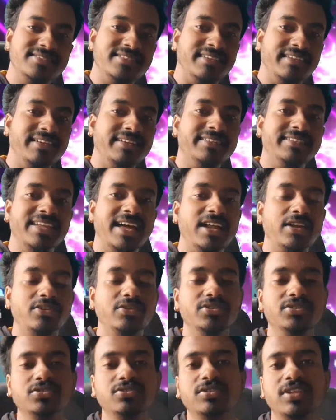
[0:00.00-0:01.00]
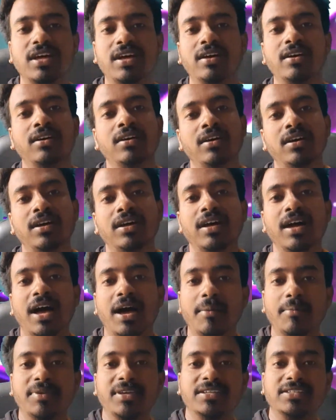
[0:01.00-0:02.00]
সেকেন্ড থার্ড হয়েছ তা
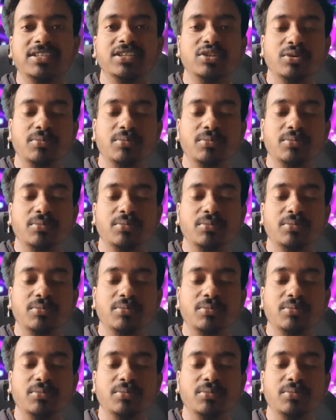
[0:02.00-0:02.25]
আমি আজকে